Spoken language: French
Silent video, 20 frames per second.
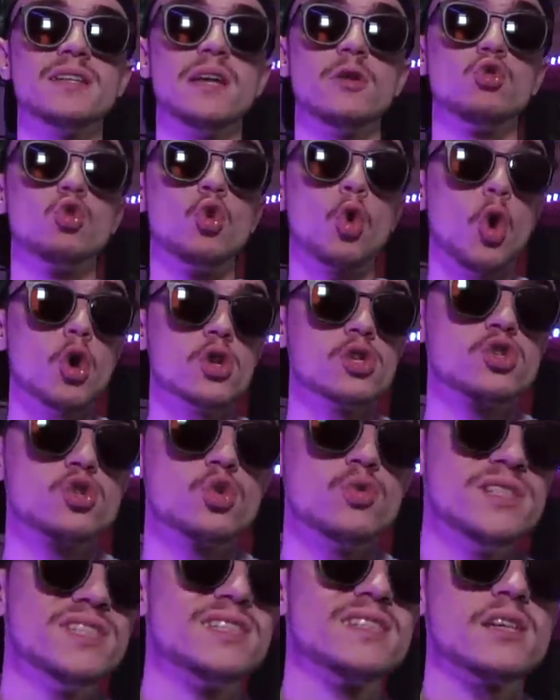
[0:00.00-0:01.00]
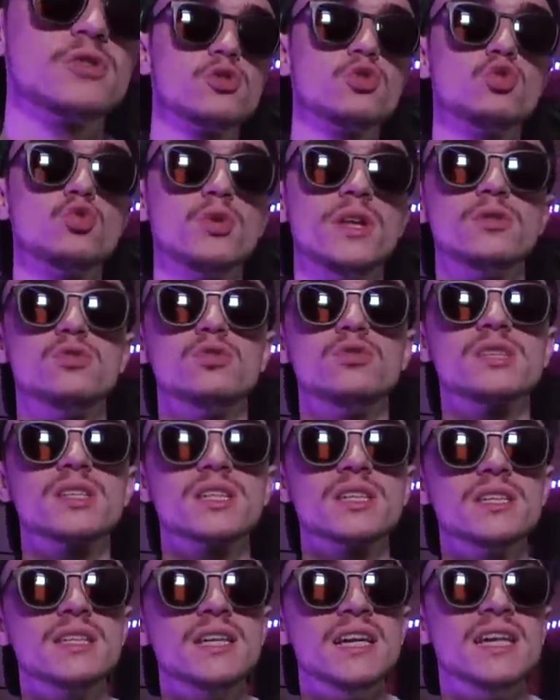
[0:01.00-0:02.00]
il y a une grosse sollicitation de
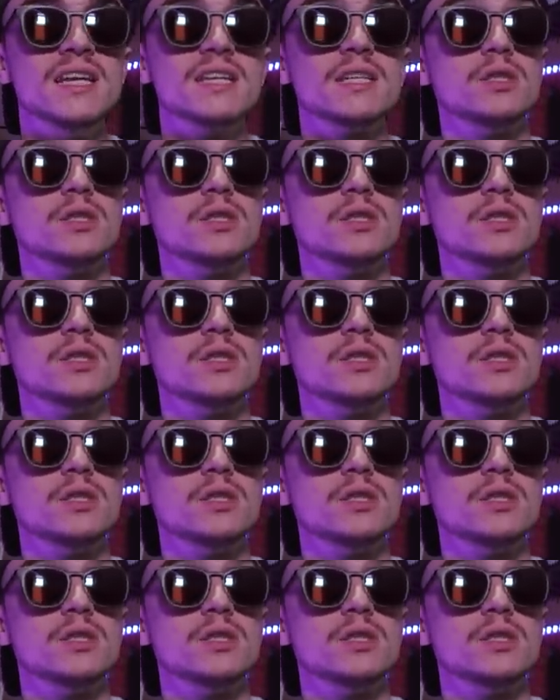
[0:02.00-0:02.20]
l'industrie